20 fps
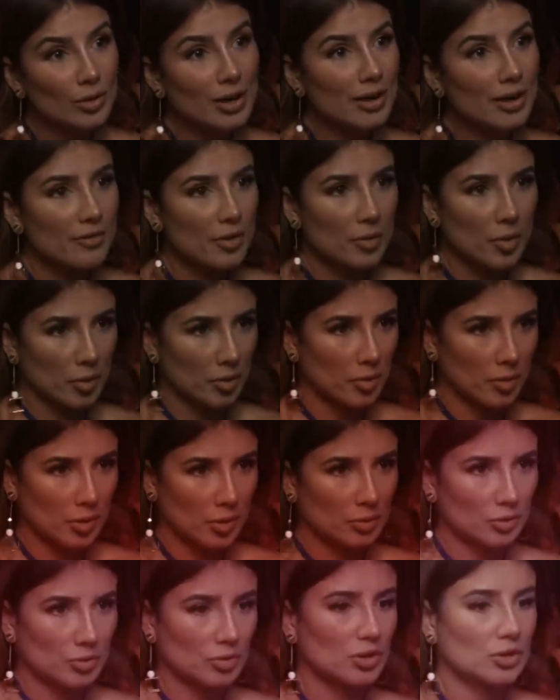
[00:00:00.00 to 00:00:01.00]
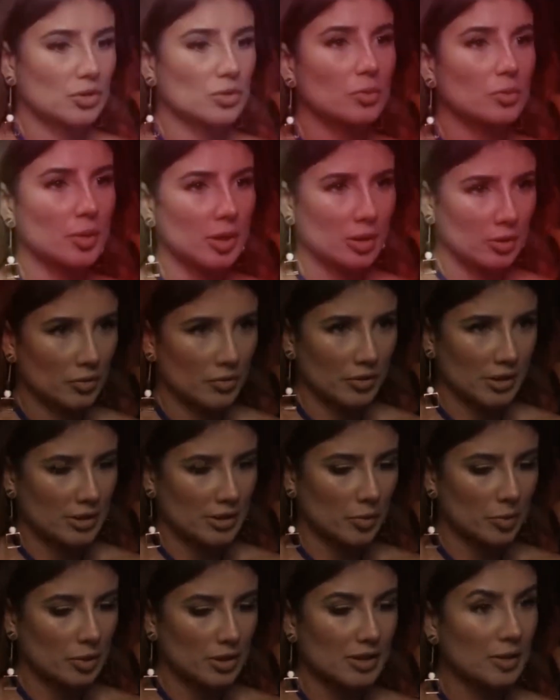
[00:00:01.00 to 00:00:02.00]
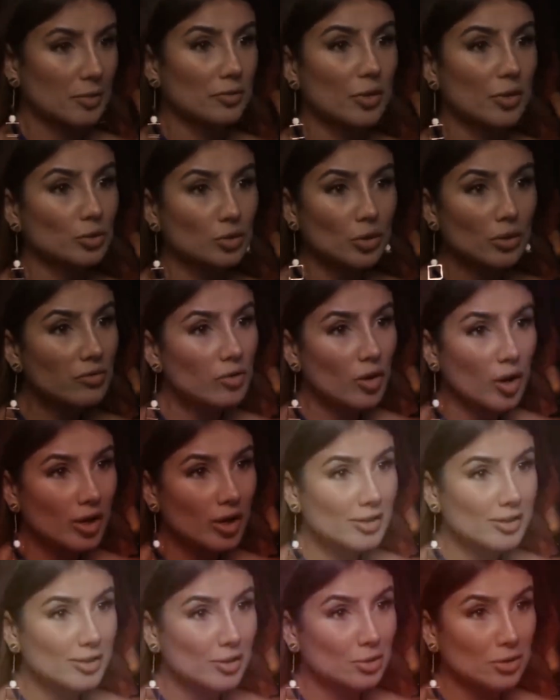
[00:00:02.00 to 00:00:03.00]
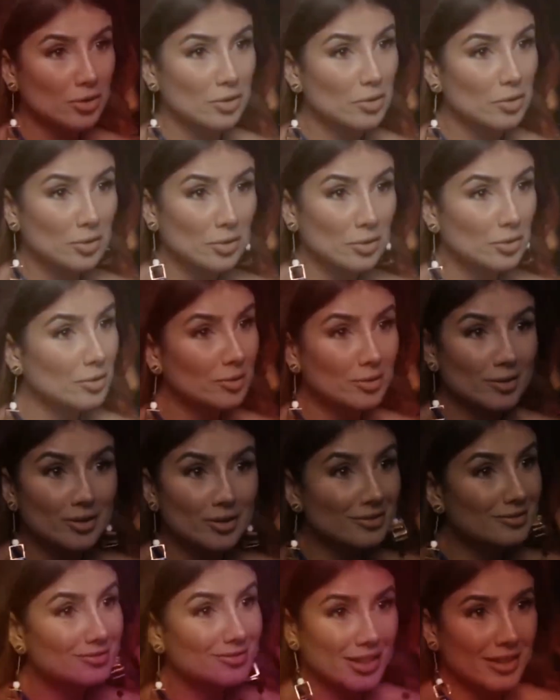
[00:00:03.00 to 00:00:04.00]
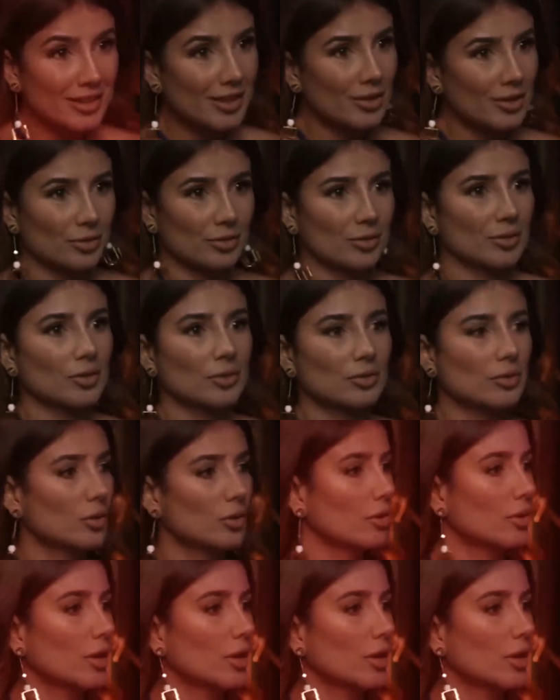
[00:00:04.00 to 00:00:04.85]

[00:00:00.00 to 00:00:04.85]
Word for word: Ela revela que antes de ter todo esse sucesso, ela já sentia